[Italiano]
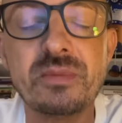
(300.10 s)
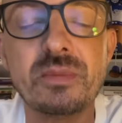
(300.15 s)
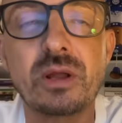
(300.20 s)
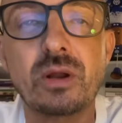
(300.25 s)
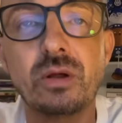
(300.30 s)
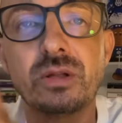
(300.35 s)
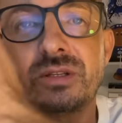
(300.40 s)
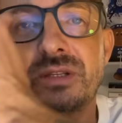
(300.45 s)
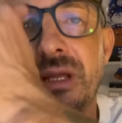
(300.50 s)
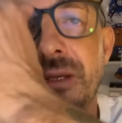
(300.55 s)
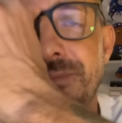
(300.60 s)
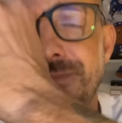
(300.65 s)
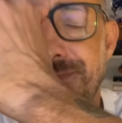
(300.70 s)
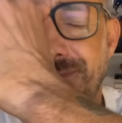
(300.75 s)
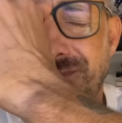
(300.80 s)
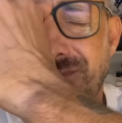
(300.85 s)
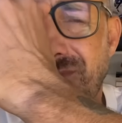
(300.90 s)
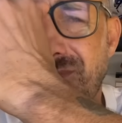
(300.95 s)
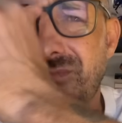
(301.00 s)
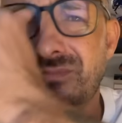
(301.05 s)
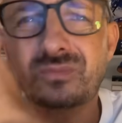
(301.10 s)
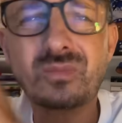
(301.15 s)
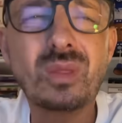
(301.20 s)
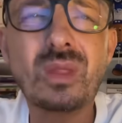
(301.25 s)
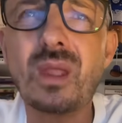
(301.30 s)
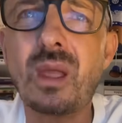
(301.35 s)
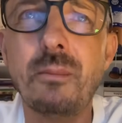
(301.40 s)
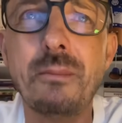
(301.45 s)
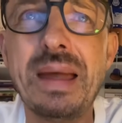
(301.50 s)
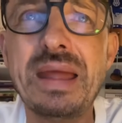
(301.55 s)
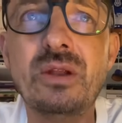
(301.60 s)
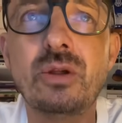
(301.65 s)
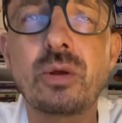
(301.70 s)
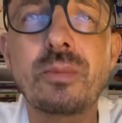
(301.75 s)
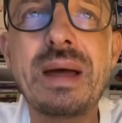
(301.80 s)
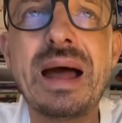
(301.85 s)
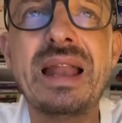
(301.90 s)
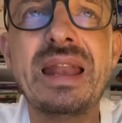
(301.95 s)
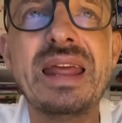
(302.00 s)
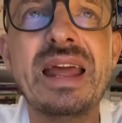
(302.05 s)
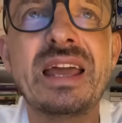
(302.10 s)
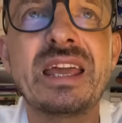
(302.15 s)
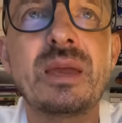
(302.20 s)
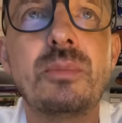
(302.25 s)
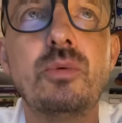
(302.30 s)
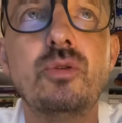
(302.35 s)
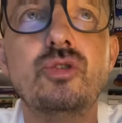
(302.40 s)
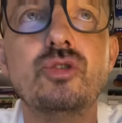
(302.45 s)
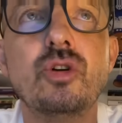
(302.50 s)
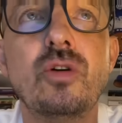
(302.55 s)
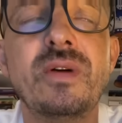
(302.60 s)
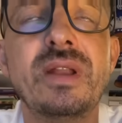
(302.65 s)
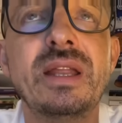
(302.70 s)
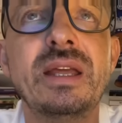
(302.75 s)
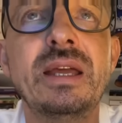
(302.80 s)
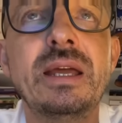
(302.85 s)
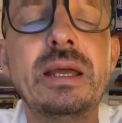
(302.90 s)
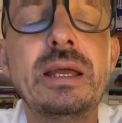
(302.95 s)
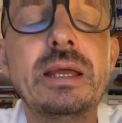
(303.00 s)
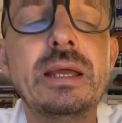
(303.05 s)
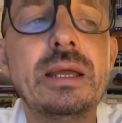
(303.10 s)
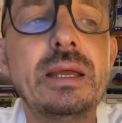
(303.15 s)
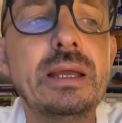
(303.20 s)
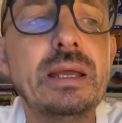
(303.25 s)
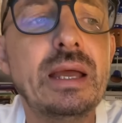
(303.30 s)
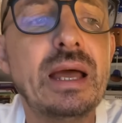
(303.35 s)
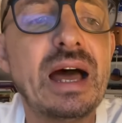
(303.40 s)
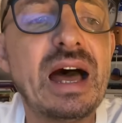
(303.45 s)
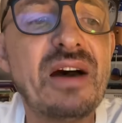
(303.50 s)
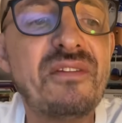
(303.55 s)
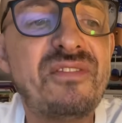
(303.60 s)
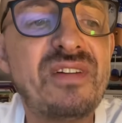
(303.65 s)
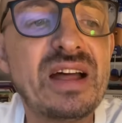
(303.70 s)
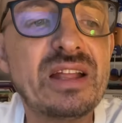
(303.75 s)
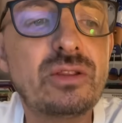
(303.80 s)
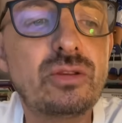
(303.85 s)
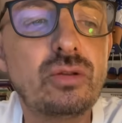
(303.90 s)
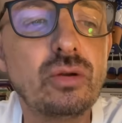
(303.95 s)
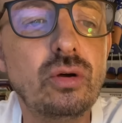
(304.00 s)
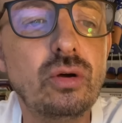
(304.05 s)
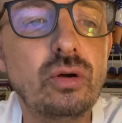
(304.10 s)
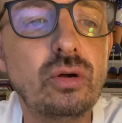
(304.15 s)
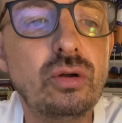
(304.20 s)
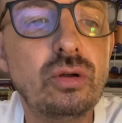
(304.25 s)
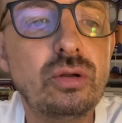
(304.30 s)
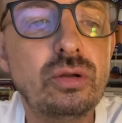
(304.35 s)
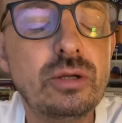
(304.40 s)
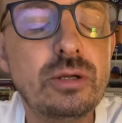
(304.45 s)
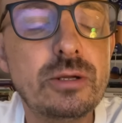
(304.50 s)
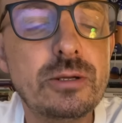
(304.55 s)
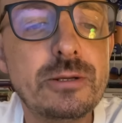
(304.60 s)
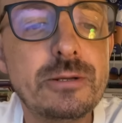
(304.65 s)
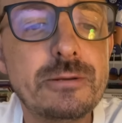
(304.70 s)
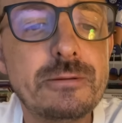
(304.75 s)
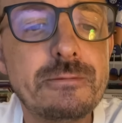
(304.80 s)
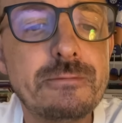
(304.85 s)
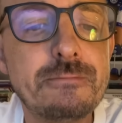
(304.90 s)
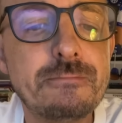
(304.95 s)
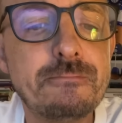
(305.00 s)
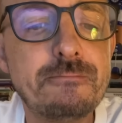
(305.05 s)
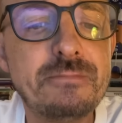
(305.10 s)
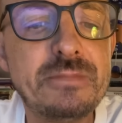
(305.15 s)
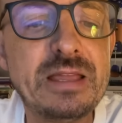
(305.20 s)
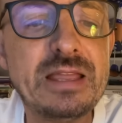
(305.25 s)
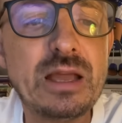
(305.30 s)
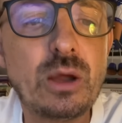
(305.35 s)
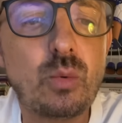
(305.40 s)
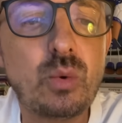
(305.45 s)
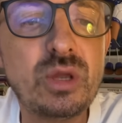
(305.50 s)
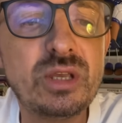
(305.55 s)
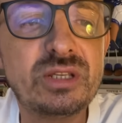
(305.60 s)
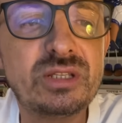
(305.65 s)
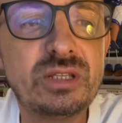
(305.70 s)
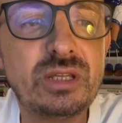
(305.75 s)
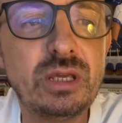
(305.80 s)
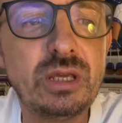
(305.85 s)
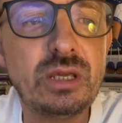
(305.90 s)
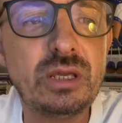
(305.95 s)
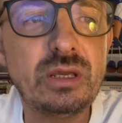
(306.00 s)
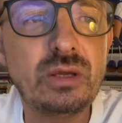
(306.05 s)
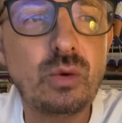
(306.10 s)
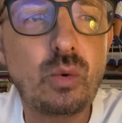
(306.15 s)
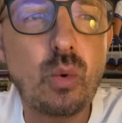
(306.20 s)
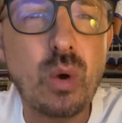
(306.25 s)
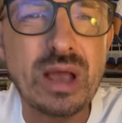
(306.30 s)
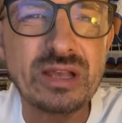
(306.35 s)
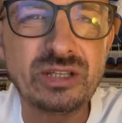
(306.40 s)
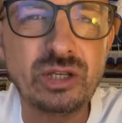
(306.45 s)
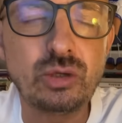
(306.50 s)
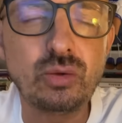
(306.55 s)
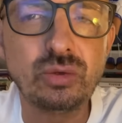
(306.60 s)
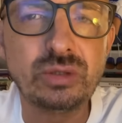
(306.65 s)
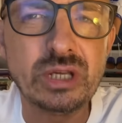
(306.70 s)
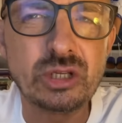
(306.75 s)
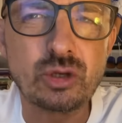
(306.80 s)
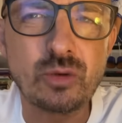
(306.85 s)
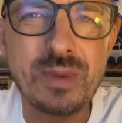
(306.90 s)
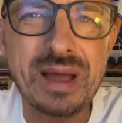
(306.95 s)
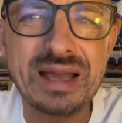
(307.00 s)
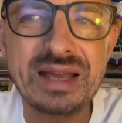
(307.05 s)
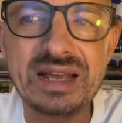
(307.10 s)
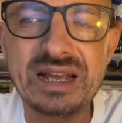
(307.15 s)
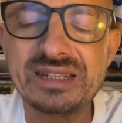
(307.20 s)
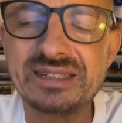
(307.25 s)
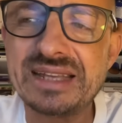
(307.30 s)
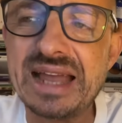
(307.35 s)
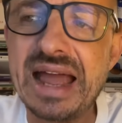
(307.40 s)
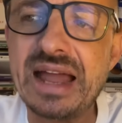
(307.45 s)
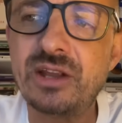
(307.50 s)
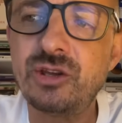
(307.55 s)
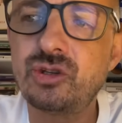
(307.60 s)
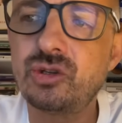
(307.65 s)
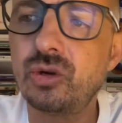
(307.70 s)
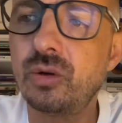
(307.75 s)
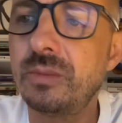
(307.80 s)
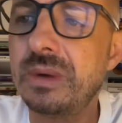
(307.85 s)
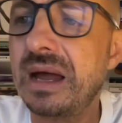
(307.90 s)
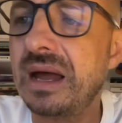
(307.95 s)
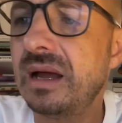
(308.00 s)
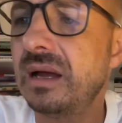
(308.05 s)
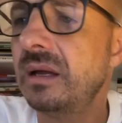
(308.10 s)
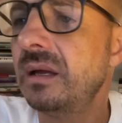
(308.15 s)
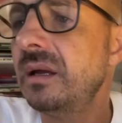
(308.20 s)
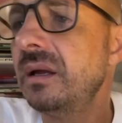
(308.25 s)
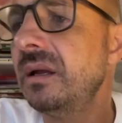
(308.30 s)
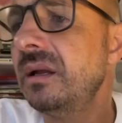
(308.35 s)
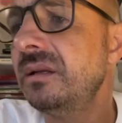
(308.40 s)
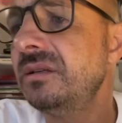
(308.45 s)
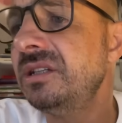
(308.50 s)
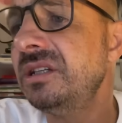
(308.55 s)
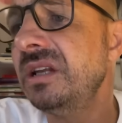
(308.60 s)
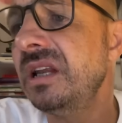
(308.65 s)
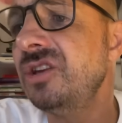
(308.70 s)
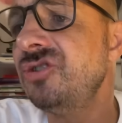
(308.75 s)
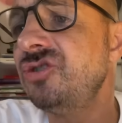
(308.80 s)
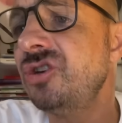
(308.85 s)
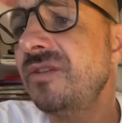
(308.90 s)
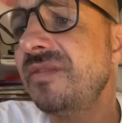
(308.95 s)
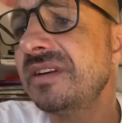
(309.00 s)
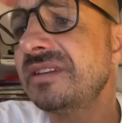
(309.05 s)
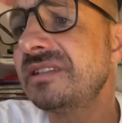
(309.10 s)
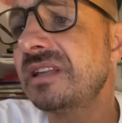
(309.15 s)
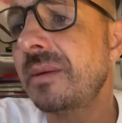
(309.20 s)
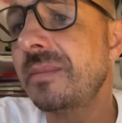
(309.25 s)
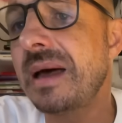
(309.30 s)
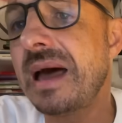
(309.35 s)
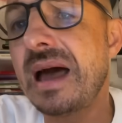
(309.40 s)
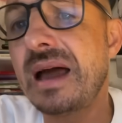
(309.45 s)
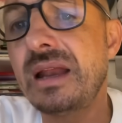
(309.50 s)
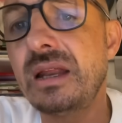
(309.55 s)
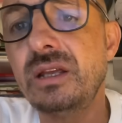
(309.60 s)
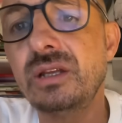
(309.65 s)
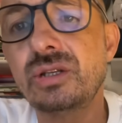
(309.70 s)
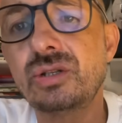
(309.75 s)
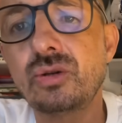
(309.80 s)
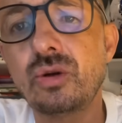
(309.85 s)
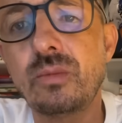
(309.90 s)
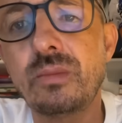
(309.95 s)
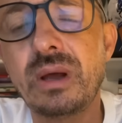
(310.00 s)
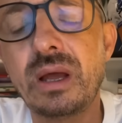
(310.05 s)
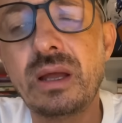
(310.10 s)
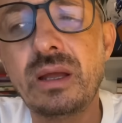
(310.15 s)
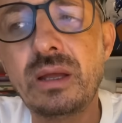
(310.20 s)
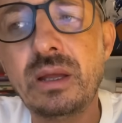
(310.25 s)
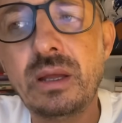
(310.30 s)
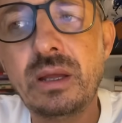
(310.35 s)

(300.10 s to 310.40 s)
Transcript: Marotta, ma è normale, è anche più giovane. Ha fatto degli acquisti quasi tutti, insomma anche a Sancio, ma si leggeva stamane, insomma,